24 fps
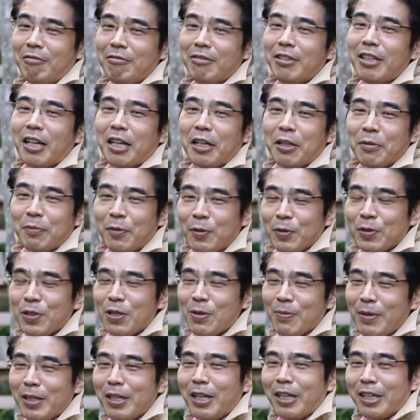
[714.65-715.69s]
うんだけどもそ
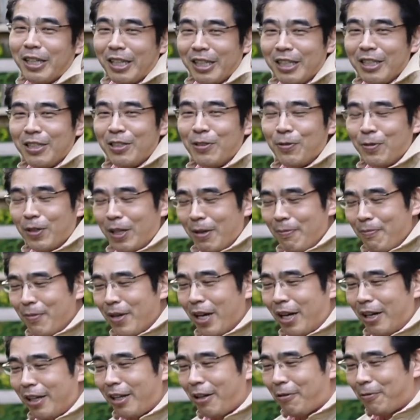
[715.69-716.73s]
れまではね一生懸命
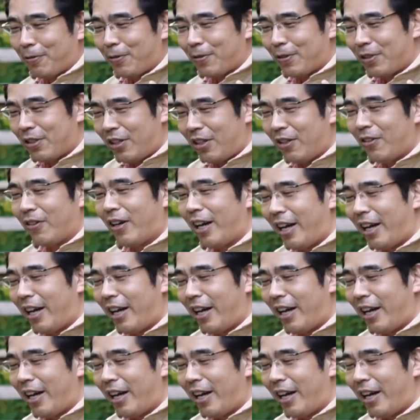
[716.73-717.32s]
あなたのこと好きと